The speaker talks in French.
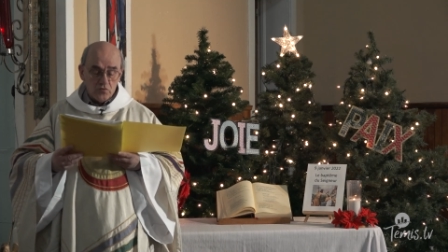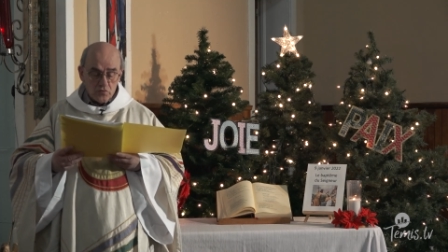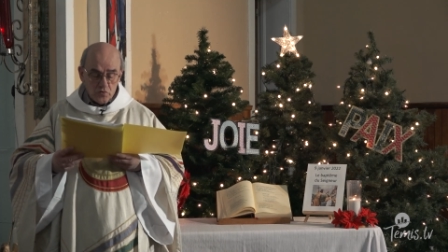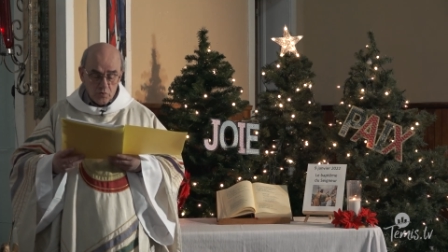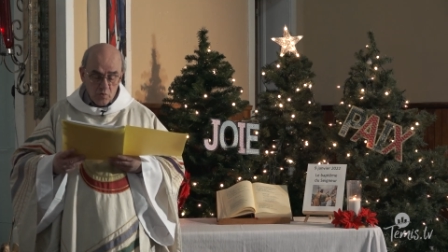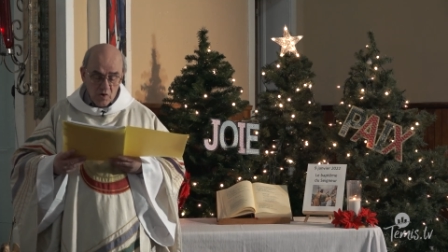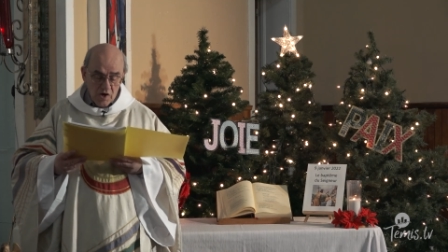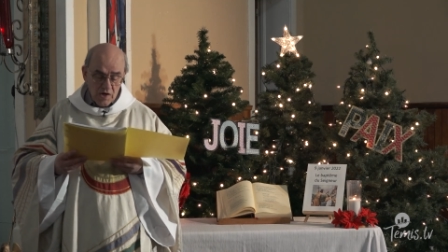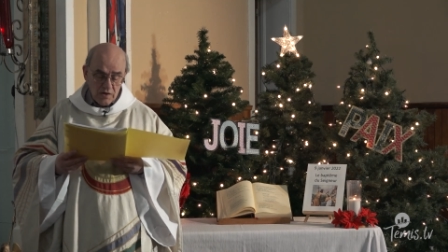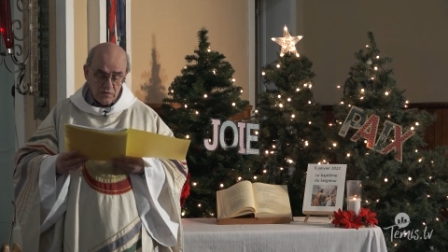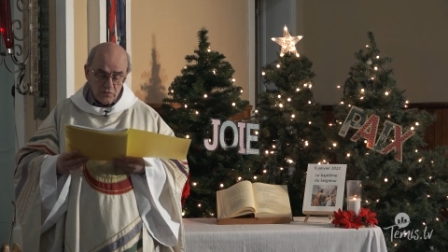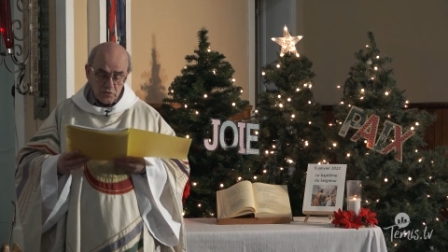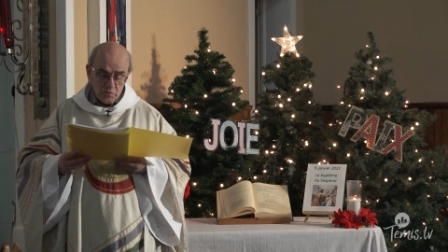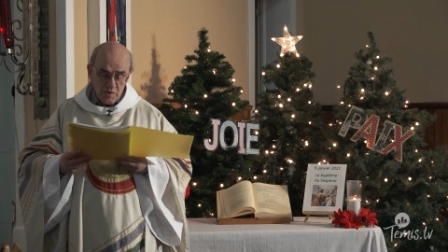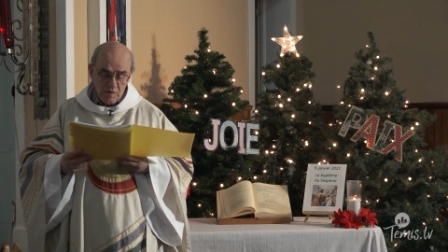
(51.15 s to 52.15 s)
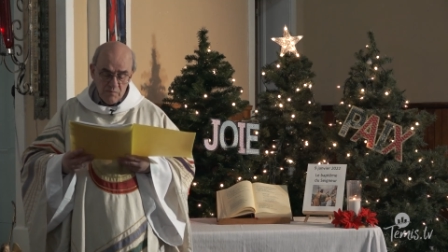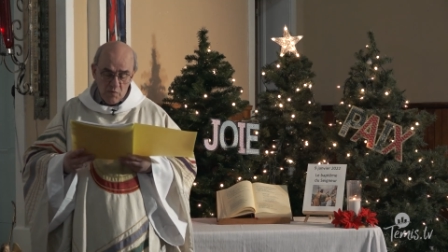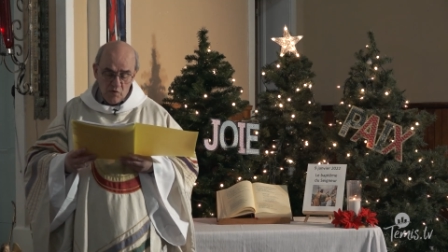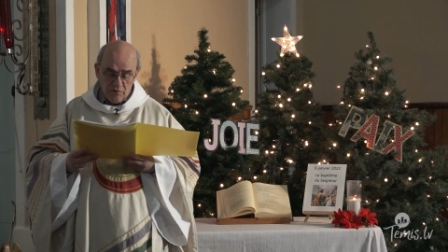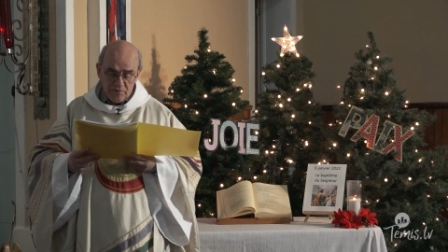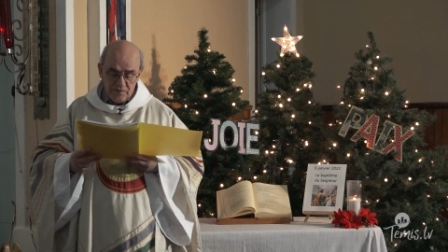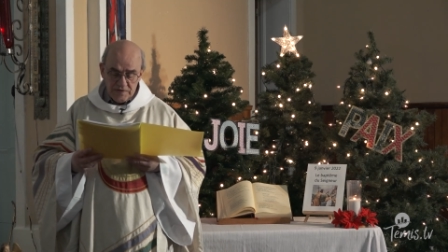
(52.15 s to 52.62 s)
Toi, tu es
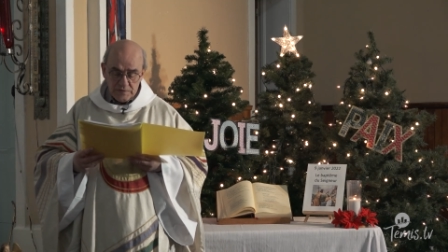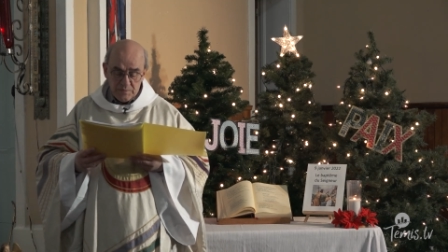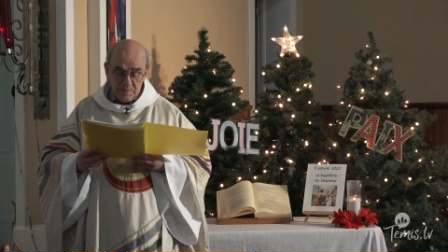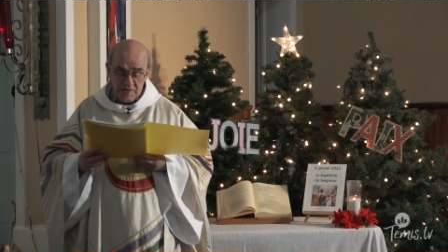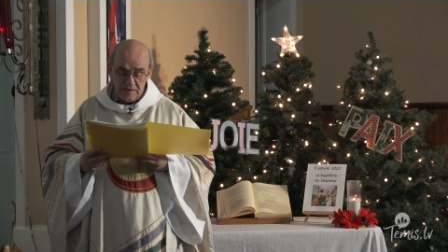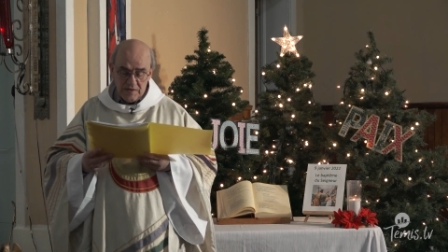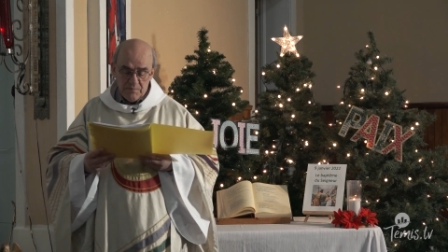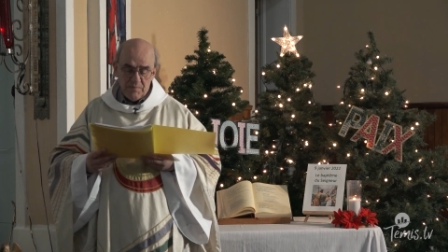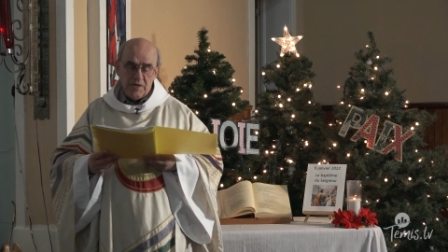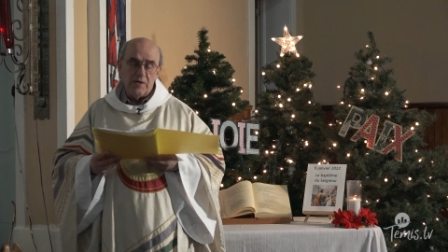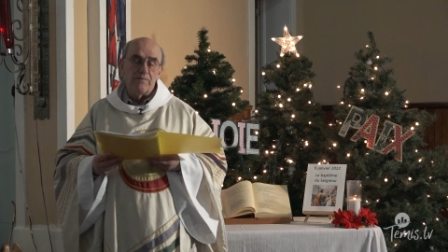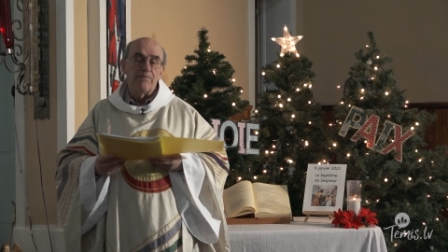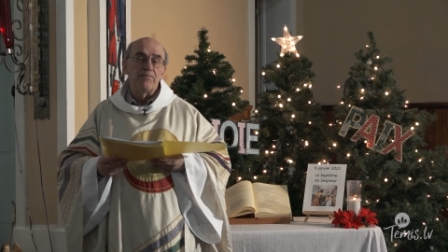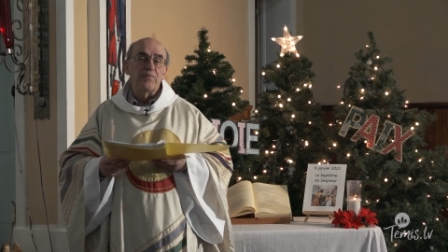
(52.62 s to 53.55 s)
mon fils bien-aimé.